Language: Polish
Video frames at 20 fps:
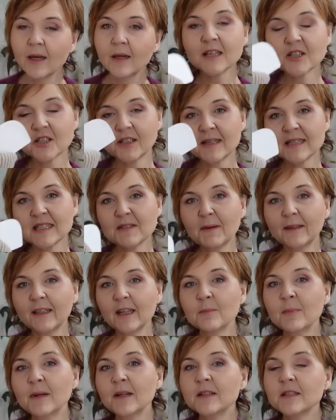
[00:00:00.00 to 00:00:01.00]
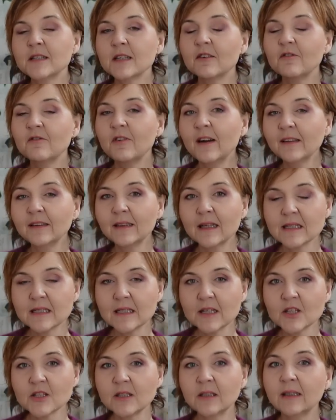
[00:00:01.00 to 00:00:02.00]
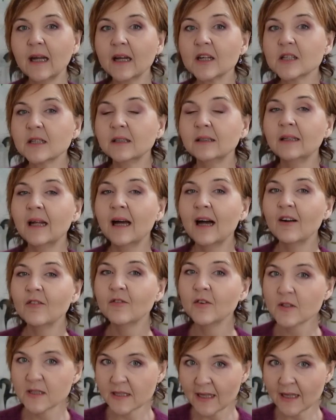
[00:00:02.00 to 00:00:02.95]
Myślę, że ten sweter będzie fantastyczny także na